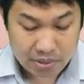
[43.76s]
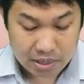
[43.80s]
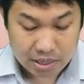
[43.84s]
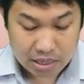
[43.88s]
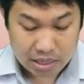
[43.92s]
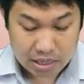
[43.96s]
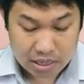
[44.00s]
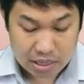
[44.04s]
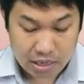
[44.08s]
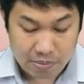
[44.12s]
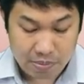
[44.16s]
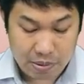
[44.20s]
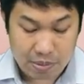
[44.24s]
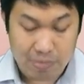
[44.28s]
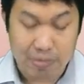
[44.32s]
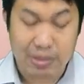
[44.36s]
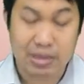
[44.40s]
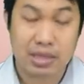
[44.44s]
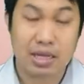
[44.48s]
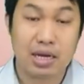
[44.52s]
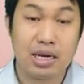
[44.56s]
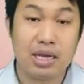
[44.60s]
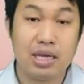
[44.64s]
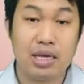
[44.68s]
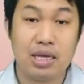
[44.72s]
ที่เป็นแบต
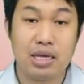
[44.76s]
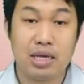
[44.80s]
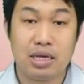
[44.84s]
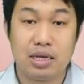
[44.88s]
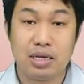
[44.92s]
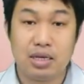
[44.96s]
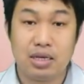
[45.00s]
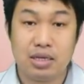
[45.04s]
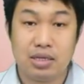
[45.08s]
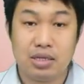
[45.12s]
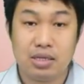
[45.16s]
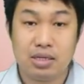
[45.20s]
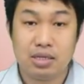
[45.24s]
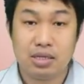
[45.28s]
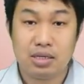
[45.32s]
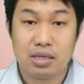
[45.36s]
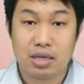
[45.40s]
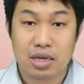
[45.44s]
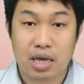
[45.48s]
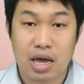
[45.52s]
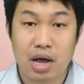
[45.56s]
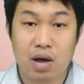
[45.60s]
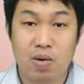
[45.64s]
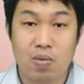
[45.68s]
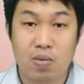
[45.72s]
เตอรี่
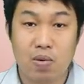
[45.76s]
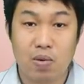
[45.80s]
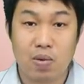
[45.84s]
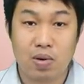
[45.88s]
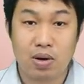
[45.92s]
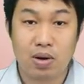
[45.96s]
9 โว